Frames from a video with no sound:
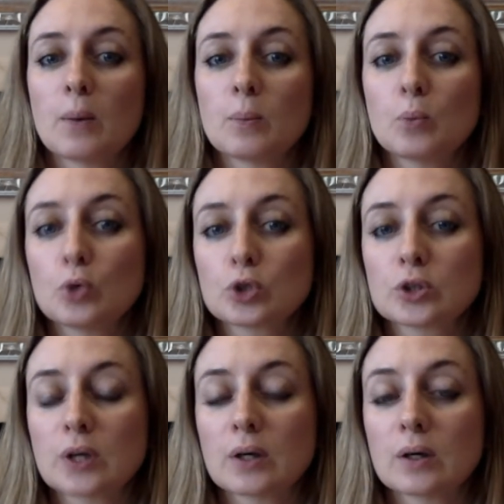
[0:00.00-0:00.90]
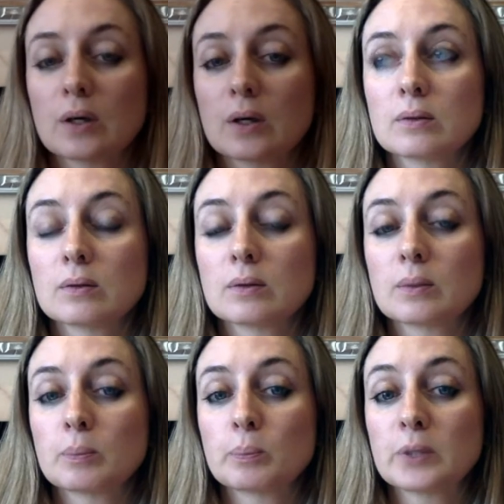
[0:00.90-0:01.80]
Можно
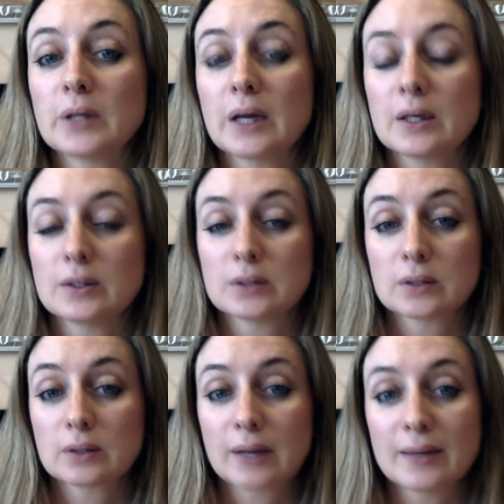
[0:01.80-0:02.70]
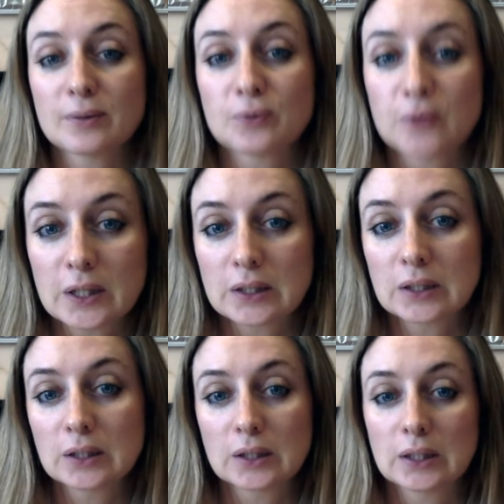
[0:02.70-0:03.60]
подарить
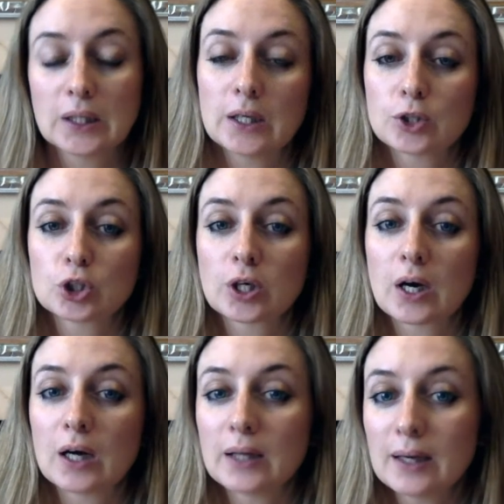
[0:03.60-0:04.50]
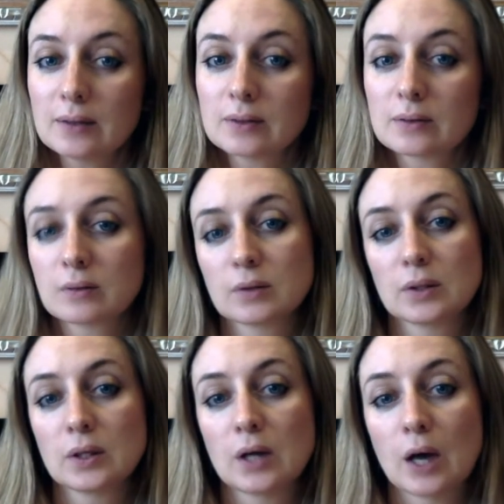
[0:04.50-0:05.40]
конфеты или шоколад,
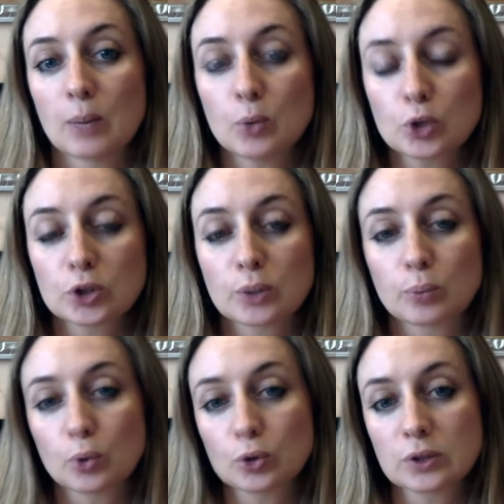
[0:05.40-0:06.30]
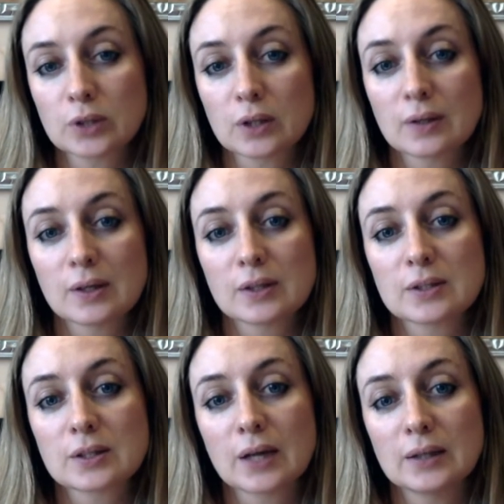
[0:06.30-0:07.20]
а можно просто
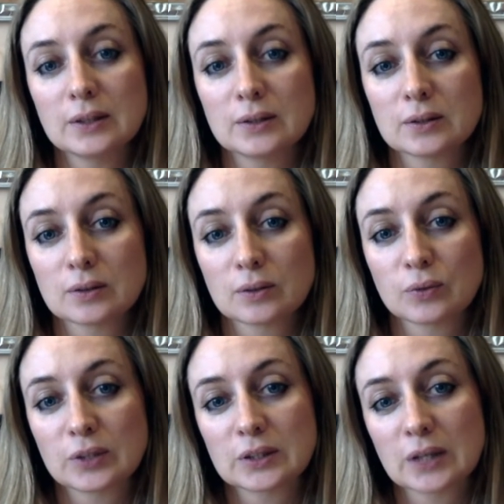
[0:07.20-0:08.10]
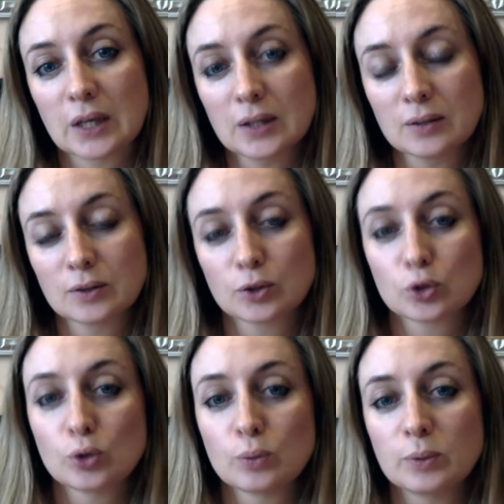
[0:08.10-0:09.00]
сходить в ресторан
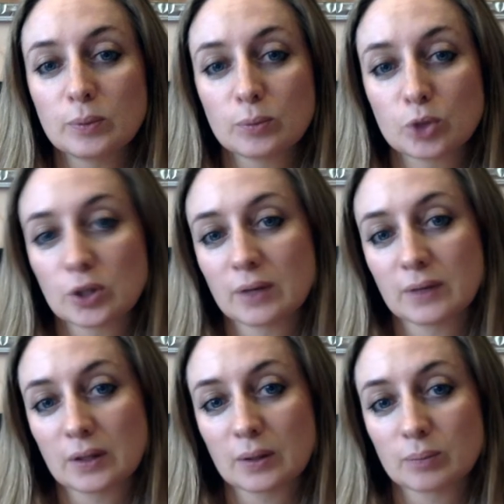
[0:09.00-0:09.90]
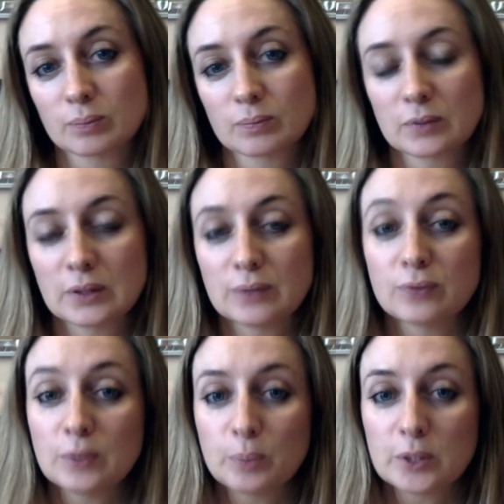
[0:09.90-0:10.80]
с любимым человеком и
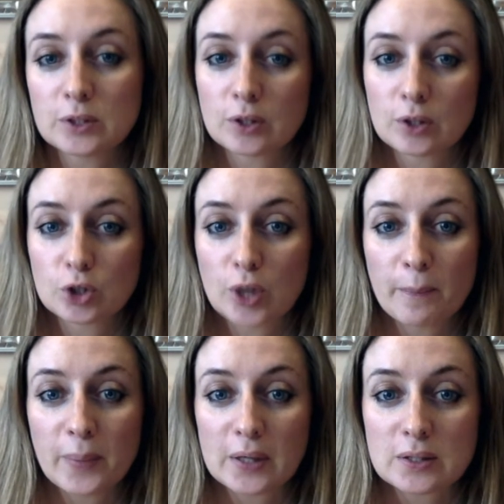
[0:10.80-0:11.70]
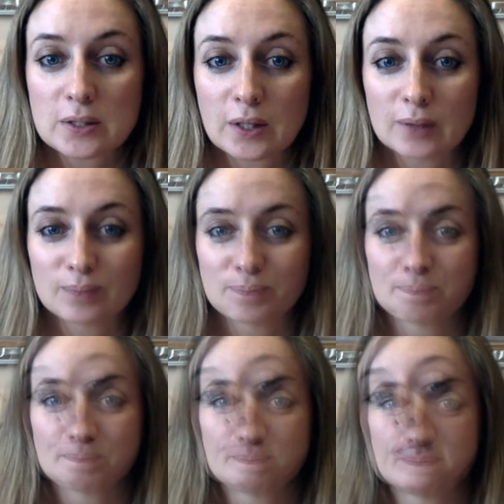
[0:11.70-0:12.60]
выпить шампанское.
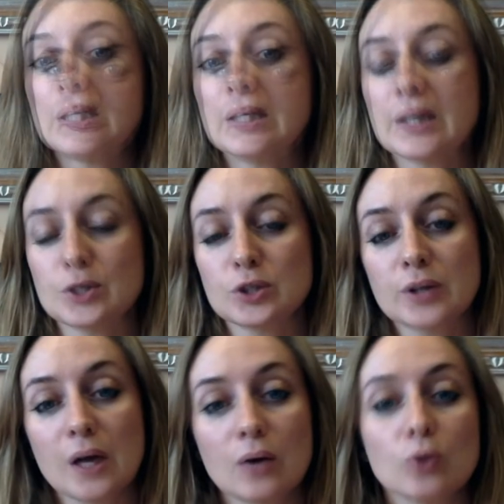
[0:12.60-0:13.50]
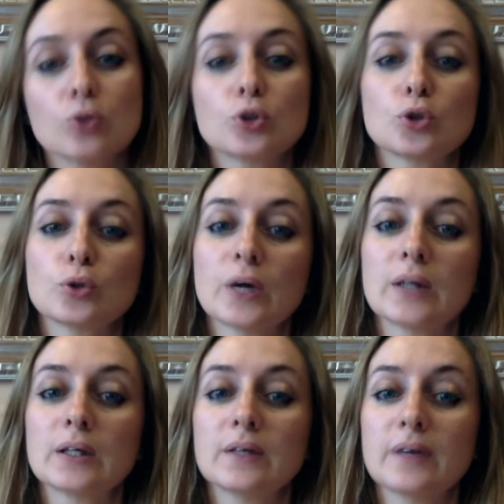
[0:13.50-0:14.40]
Я считаю, что
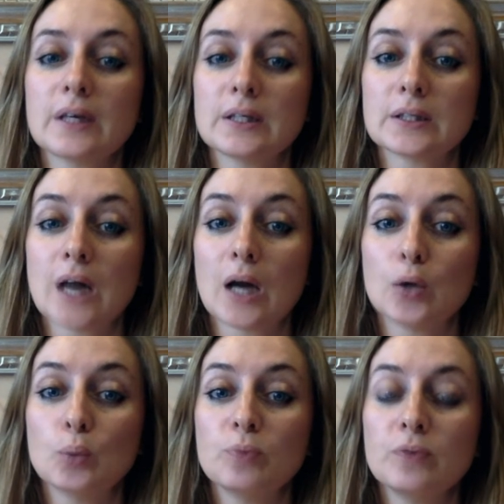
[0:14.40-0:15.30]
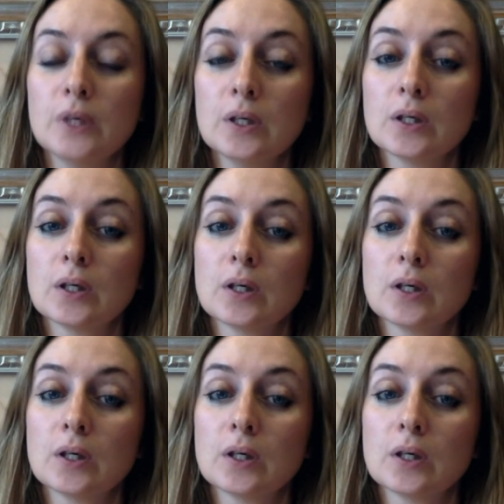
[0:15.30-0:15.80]
надо говорить о любви